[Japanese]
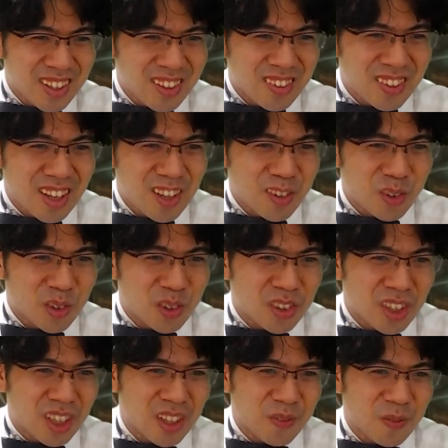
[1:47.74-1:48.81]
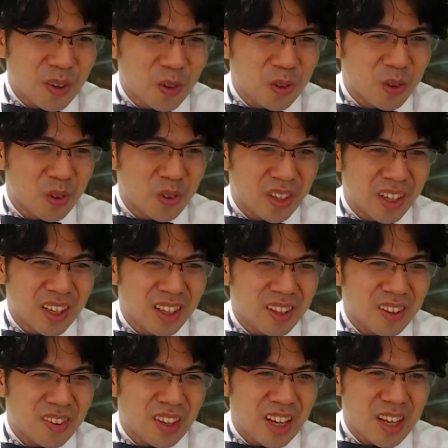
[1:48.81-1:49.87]
催促に目を通せ。
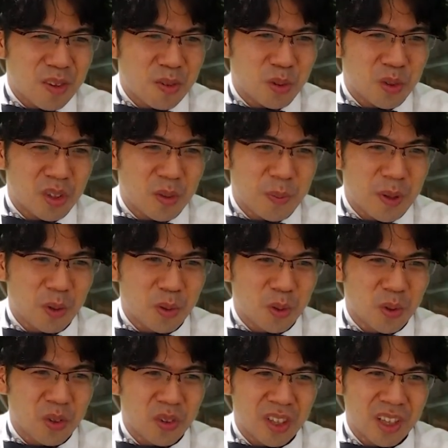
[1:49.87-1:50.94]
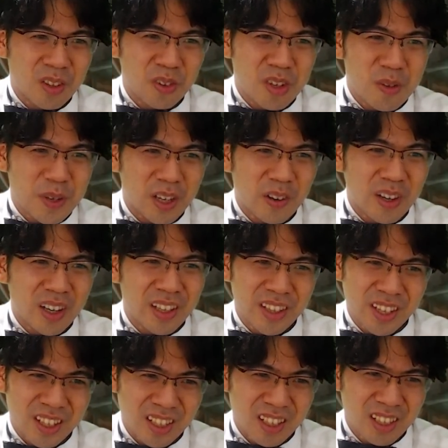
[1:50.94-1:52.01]
催促に目を通せの意味がわかんな
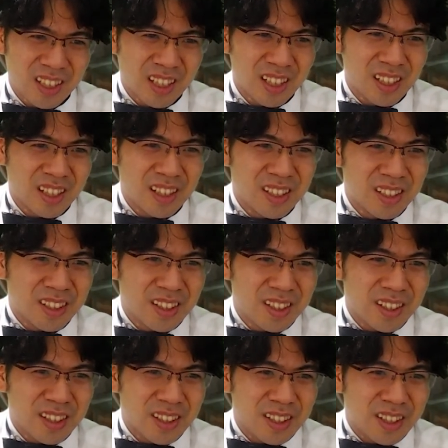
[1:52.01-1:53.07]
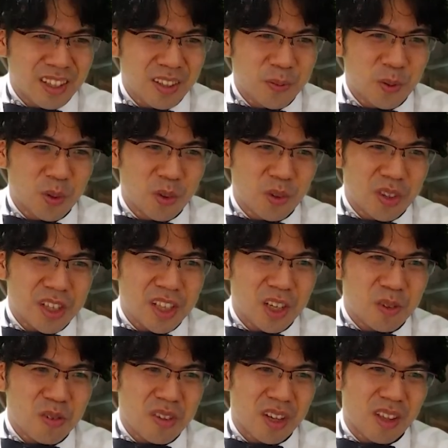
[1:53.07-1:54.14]
いから、もう二
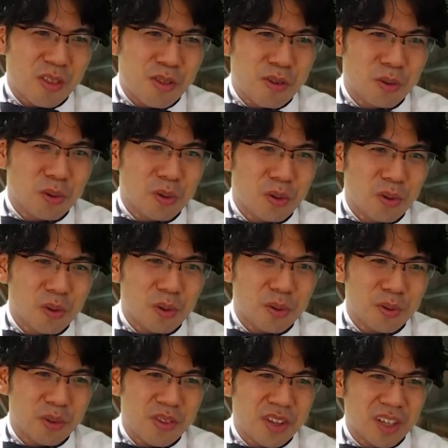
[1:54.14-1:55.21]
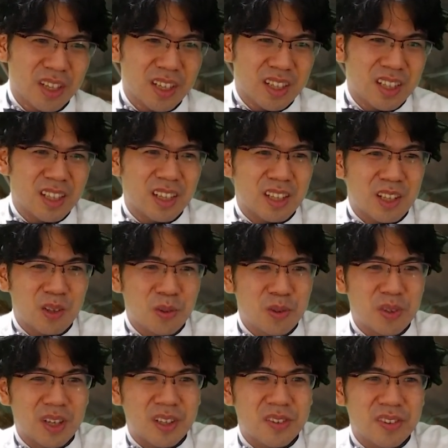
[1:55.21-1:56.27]
択じゃん。情報こそ力か、享
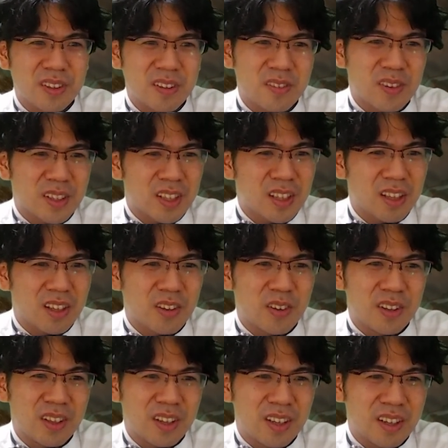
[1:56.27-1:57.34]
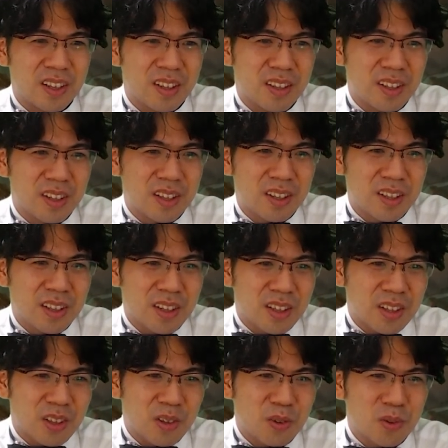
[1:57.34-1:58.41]
楽はただではない。
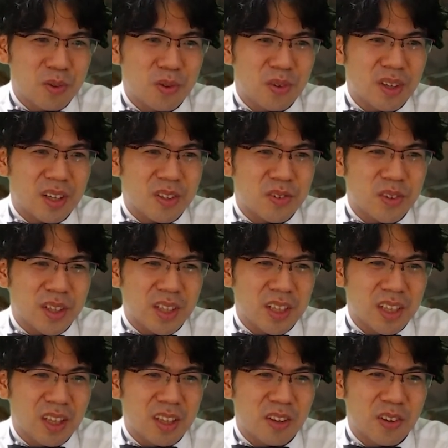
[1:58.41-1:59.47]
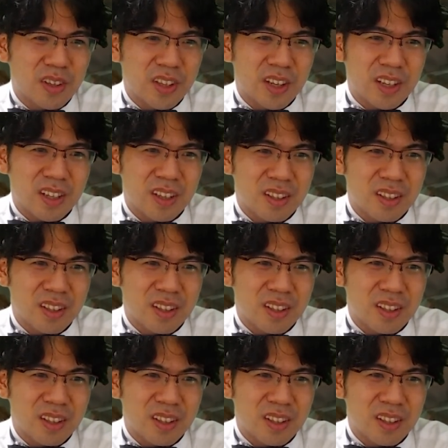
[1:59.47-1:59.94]
享楽はただではないか